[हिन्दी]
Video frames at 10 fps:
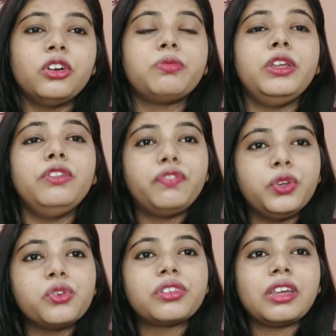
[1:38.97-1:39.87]
उसमें
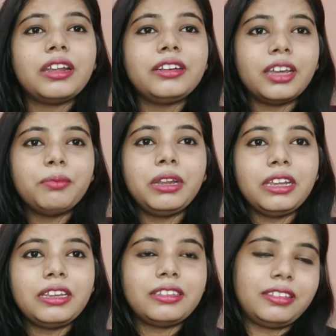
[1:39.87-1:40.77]
इन्फ्यूज़ कर
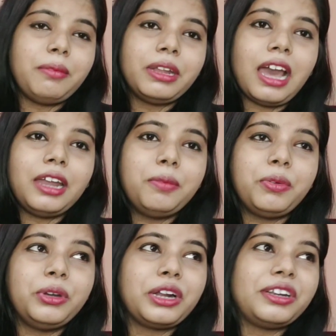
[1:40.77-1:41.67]
टर्मरिक से बना रहे हैं
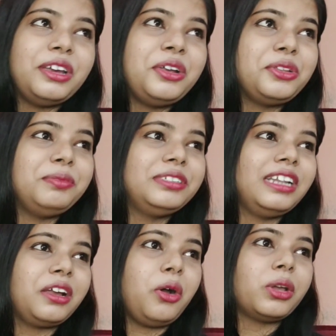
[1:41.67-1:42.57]
प्रोडक्ट तो मुझे
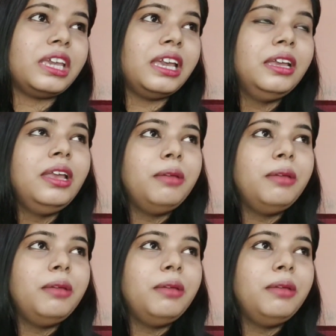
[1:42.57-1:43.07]
लगा ओके